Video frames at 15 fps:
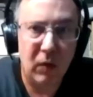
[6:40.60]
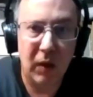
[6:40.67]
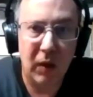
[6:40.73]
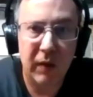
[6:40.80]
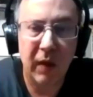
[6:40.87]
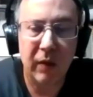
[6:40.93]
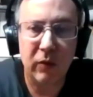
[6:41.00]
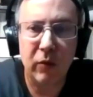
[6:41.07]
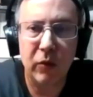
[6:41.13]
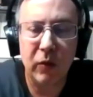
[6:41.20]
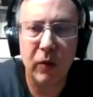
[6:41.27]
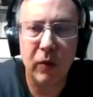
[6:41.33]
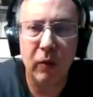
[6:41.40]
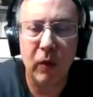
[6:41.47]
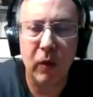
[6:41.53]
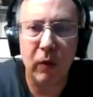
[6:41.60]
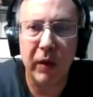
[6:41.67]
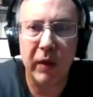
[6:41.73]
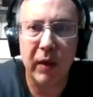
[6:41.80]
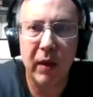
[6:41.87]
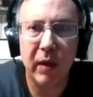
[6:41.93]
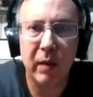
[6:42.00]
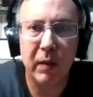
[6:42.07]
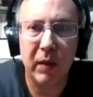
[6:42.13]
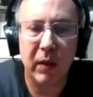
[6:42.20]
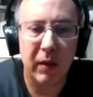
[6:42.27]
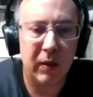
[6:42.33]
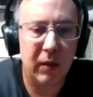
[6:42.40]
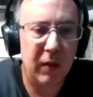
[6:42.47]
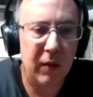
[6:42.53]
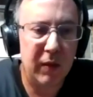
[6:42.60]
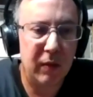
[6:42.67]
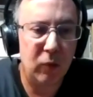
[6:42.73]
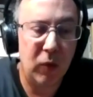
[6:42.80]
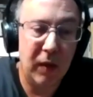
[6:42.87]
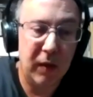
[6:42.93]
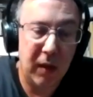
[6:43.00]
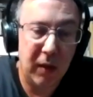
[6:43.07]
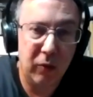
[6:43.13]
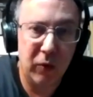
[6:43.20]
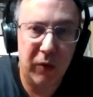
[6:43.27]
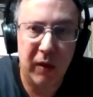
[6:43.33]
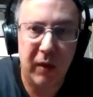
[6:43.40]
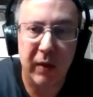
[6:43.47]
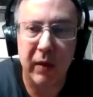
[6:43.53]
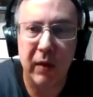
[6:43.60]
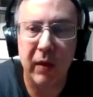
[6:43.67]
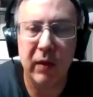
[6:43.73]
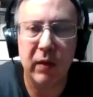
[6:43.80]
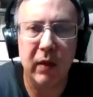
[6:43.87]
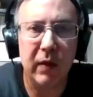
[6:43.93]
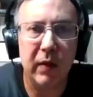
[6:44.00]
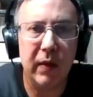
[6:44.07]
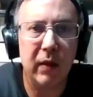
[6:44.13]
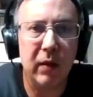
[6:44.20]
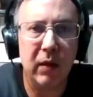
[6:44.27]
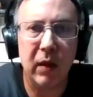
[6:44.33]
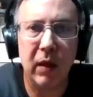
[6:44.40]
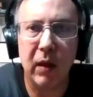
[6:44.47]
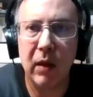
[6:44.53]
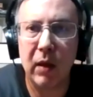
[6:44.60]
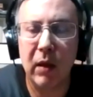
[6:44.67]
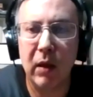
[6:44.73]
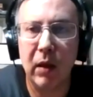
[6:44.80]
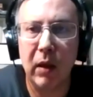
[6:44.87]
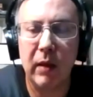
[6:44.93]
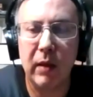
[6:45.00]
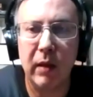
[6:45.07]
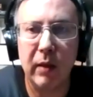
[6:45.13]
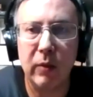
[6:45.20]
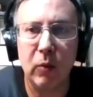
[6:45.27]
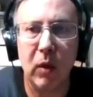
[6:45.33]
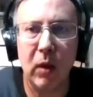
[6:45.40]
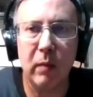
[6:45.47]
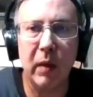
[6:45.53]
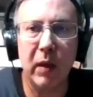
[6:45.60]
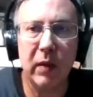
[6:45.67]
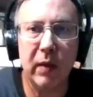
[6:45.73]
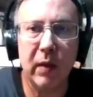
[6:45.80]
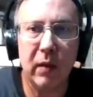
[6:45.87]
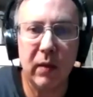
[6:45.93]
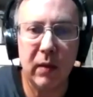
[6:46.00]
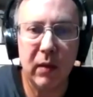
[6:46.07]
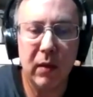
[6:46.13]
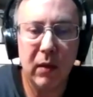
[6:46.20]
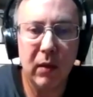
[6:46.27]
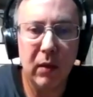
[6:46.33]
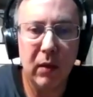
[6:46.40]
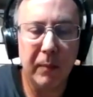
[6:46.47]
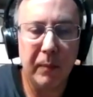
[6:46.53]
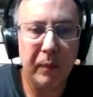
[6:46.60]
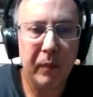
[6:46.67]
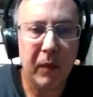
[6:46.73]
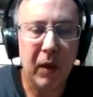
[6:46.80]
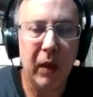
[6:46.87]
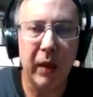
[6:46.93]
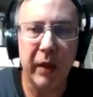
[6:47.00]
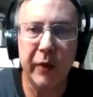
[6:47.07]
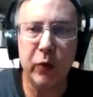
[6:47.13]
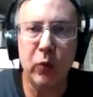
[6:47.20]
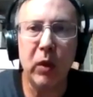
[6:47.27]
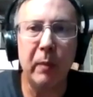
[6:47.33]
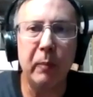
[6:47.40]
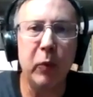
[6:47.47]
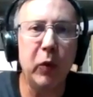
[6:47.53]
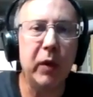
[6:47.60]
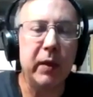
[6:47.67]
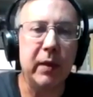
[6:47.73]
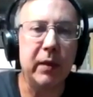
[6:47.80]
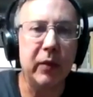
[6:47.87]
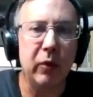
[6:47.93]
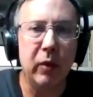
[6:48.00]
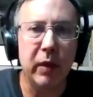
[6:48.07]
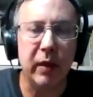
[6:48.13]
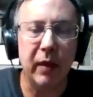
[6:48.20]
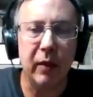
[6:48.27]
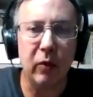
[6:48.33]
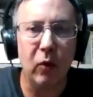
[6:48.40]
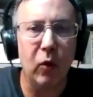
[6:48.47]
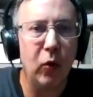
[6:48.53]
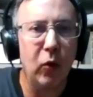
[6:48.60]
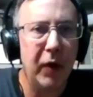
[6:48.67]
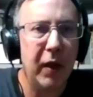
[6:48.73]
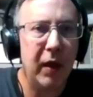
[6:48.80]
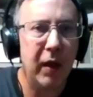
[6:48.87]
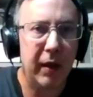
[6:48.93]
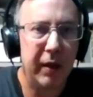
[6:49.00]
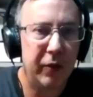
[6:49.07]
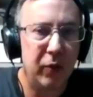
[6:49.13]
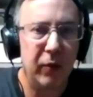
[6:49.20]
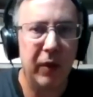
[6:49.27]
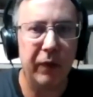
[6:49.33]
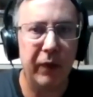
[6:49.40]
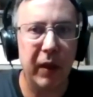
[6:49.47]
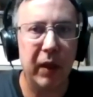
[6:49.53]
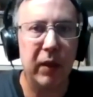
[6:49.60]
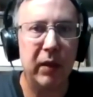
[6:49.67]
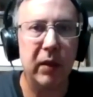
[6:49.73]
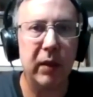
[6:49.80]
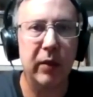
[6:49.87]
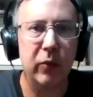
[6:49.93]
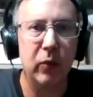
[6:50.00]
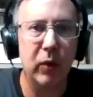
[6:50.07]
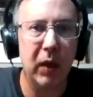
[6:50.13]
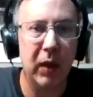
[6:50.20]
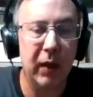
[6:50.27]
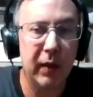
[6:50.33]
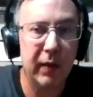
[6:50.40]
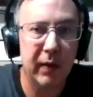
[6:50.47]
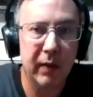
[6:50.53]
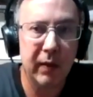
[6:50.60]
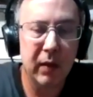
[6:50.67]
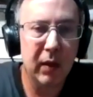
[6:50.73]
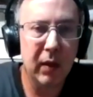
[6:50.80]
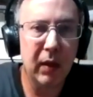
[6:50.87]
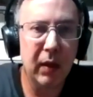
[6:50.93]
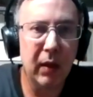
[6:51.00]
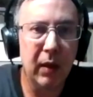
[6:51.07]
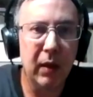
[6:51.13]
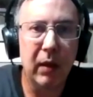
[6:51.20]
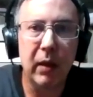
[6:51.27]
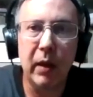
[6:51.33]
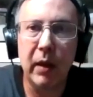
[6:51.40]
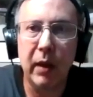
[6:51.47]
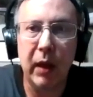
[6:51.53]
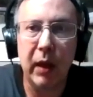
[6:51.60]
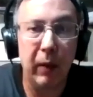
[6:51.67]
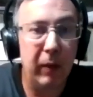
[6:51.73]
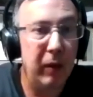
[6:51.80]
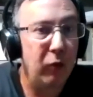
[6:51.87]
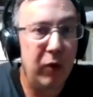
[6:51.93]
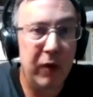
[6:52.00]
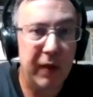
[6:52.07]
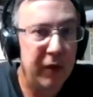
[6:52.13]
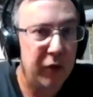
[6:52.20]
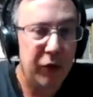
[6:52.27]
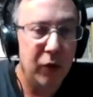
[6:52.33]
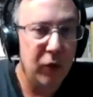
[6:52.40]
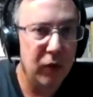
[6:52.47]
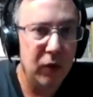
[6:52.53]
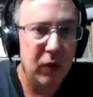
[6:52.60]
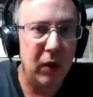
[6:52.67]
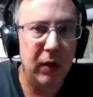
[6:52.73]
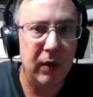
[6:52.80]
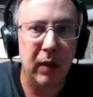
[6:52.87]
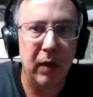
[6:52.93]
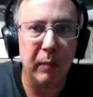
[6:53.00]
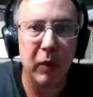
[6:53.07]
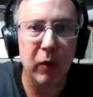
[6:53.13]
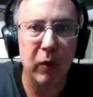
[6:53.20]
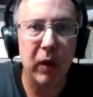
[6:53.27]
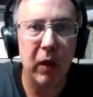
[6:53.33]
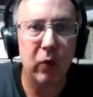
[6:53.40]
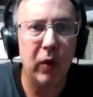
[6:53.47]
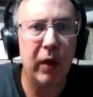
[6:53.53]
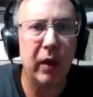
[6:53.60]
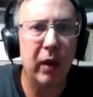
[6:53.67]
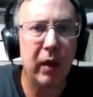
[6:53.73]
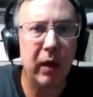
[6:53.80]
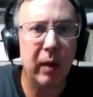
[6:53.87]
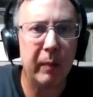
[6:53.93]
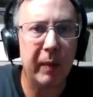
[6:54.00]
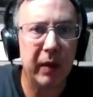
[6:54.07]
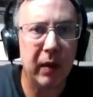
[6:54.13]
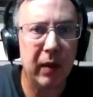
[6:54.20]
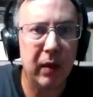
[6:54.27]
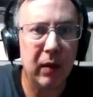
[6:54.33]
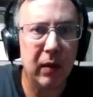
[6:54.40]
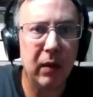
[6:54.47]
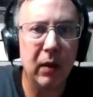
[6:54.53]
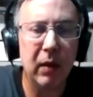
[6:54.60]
exacto. Yo creo que lo que tiene de, interés, una de las cosas que tiene interesante la, literatura de masas es que es un campo de tensión entre dos lógicas que son diferentes. Una es eh, la valorización en términos de la lógica del capital